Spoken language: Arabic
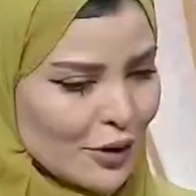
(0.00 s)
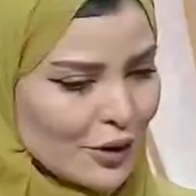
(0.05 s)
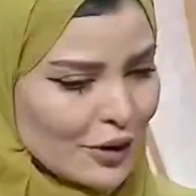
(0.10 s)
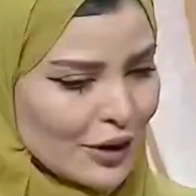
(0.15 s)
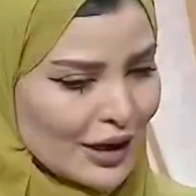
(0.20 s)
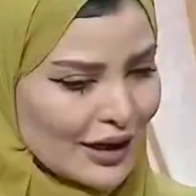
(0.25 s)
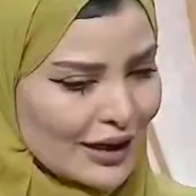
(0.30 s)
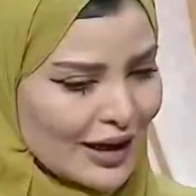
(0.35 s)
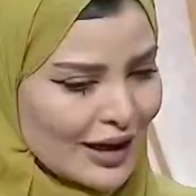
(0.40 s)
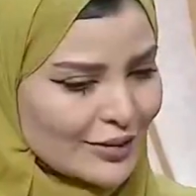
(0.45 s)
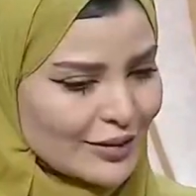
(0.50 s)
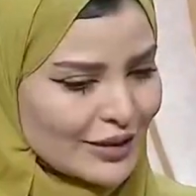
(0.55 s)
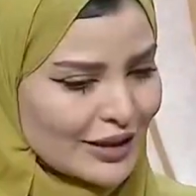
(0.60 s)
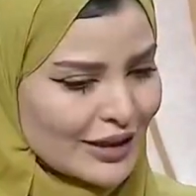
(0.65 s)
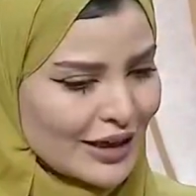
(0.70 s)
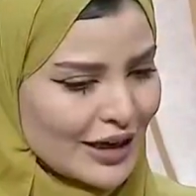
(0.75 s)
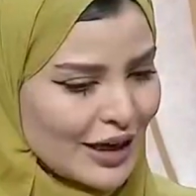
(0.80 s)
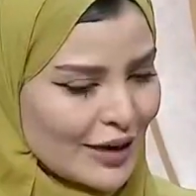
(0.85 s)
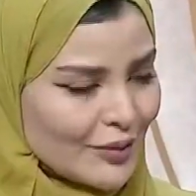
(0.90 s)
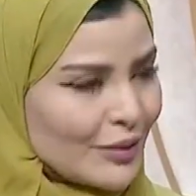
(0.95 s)
أخرى
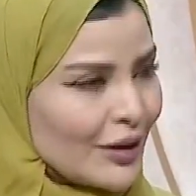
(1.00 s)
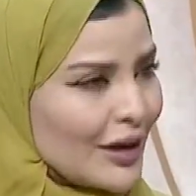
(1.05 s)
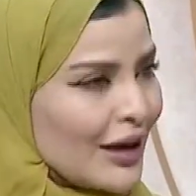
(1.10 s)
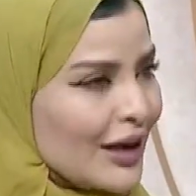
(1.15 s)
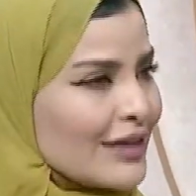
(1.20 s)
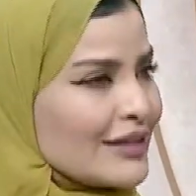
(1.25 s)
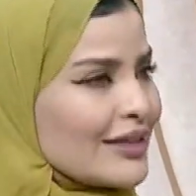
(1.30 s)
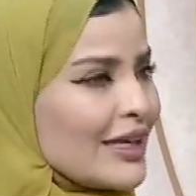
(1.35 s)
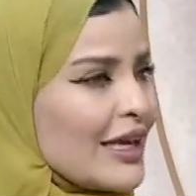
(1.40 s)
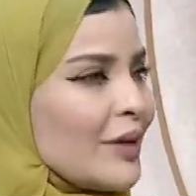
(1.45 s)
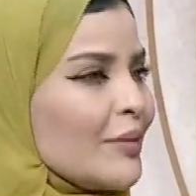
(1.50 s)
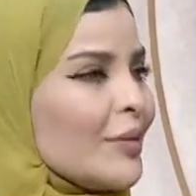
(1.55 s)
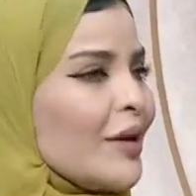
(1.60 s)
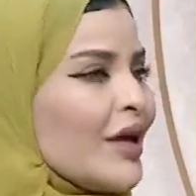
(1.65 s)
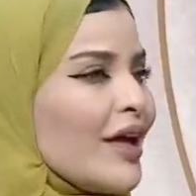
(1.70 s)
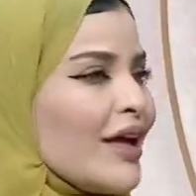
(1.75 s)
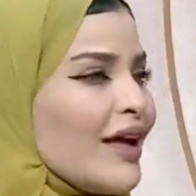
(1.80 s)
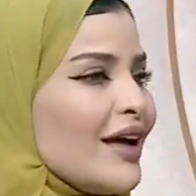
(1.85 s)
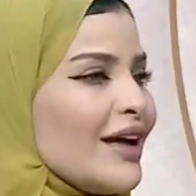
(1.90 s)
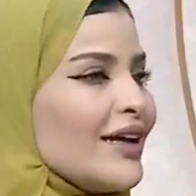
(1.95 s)
الكابتن عبد الله طيب
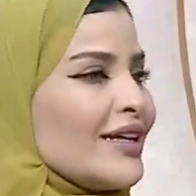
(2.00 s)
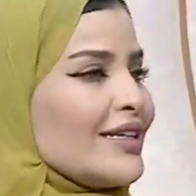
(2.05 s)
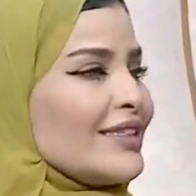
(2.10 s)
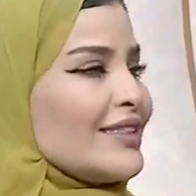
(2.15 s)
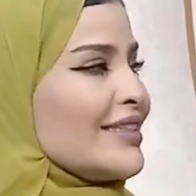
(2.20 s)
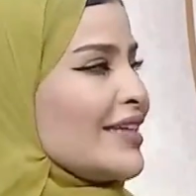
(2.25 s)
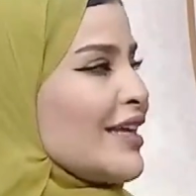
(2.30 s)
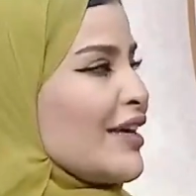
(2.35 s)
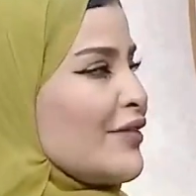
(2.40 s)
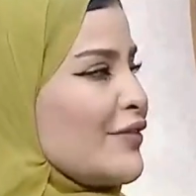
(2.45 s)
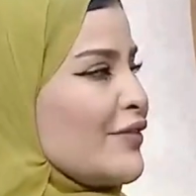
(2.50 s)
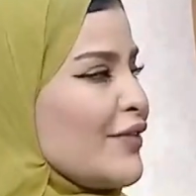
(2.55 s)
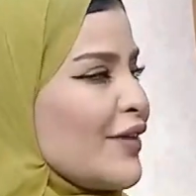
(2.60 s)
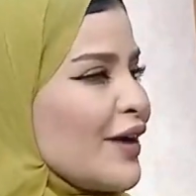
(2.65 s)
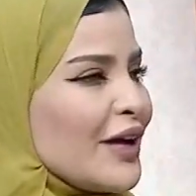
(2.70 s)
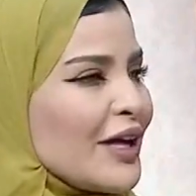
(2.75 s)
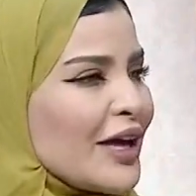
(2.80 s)
آه، سيف آه،